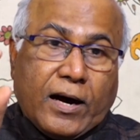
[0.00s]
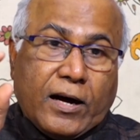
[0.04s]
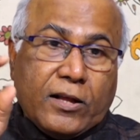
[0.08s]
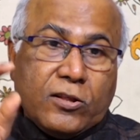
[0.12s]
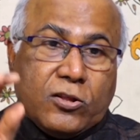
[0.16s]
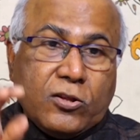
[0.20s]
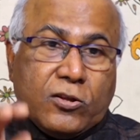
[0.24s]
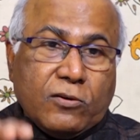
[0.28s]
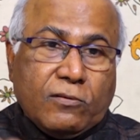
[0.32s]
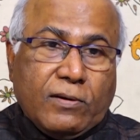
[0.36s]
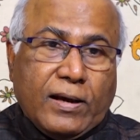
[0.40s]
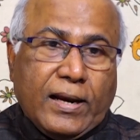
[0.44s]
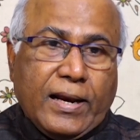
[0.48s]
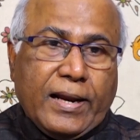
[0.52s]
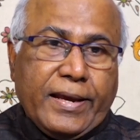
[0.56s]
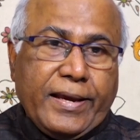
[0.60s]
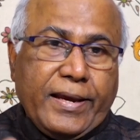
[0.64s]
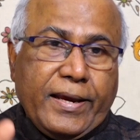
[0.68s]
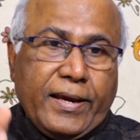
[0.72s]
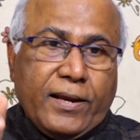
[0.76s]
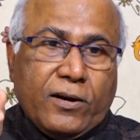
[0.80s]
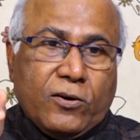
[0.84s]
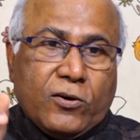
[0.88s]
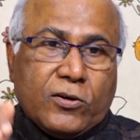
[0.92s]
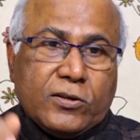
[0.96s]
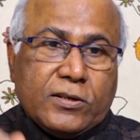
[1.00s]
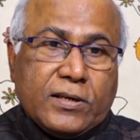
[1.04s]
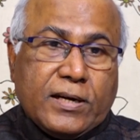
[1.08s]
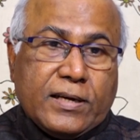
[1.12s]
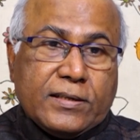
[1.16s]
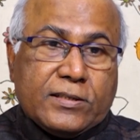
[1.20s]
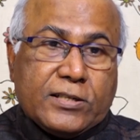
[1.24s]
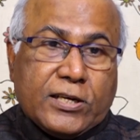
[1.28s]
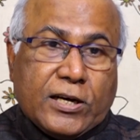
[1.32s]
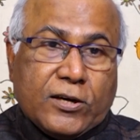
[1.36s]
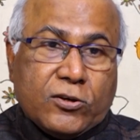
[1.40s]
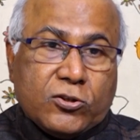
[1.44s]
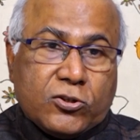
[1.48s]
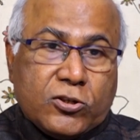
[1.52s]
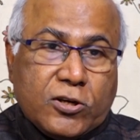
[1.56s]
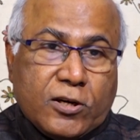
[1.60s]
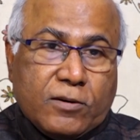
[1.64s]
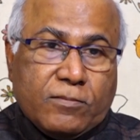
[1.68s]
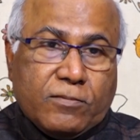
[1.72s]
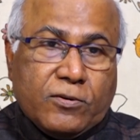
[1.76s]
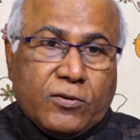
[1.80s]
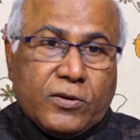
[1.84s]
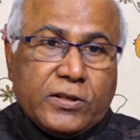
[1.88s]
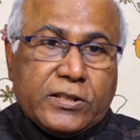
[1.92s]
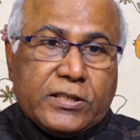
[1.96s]
అందువల్ల ఈ రోజున
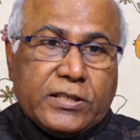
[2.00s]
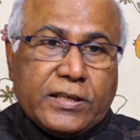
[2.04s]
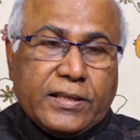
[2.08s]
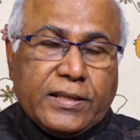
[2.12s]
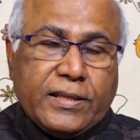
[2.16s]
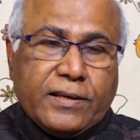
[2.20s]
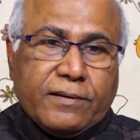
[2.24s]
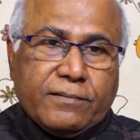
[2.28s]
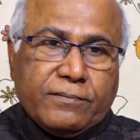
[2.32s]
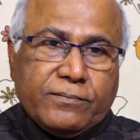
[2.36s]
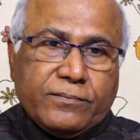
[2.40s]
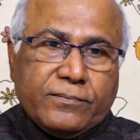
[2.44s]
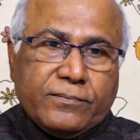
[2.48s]
సంక్షోభం వచ్చింది